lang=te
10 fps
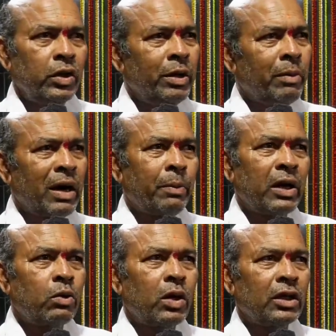ఈ
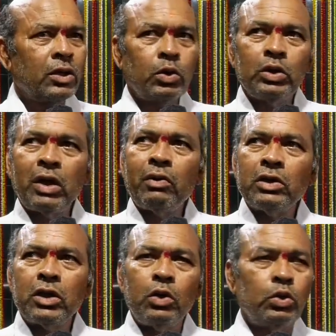మండపానికి కూడా అందరూ
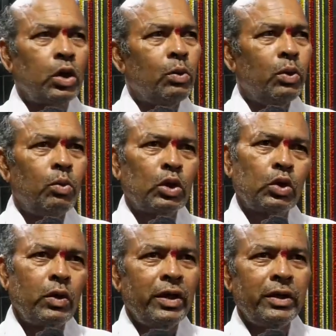దర్వాజాలు తలుపులు
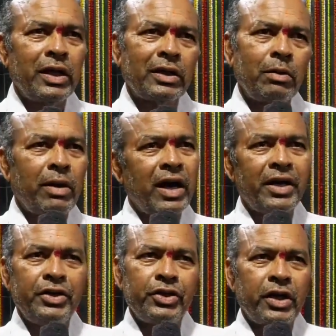మొత్తం అన్ని దాతలు
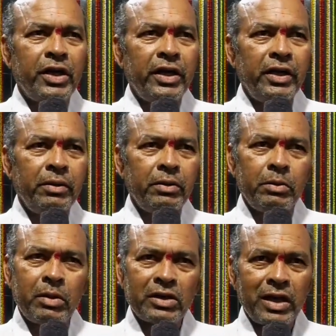బాగా ఇచ్చారండి
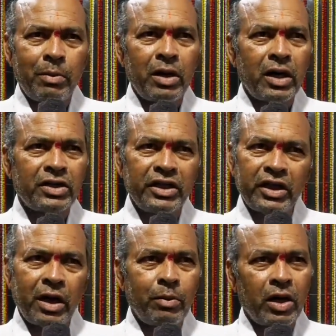మా శ్యామనగర్
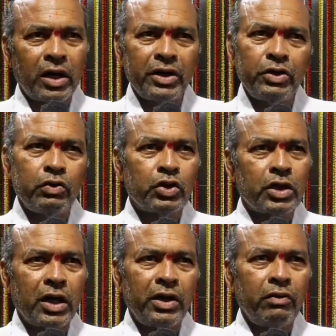సీతారామ నగర్
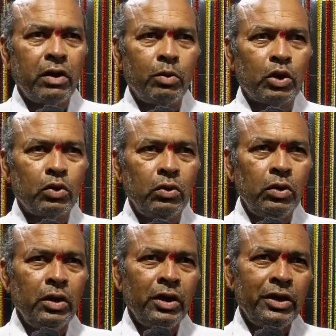ఎన్జిఓస్ కాలనీ వాళ్ళు మొత్తం
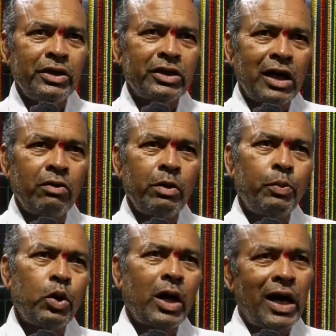ఈ స్థలం
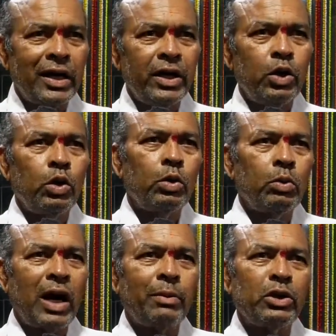ఇప్పుడు
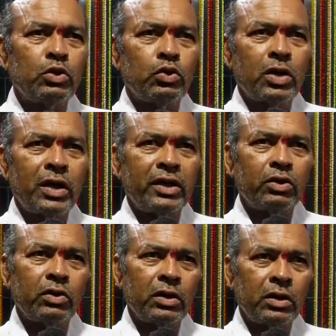కాలనీలో నలభై సంవత్సరాల
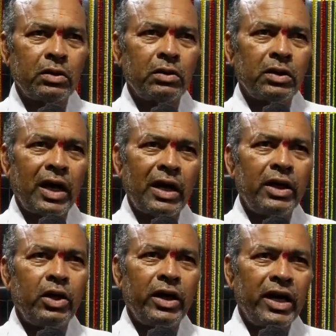క్రితం
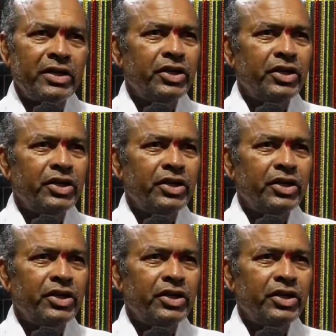కాలనీలో ఎలాట్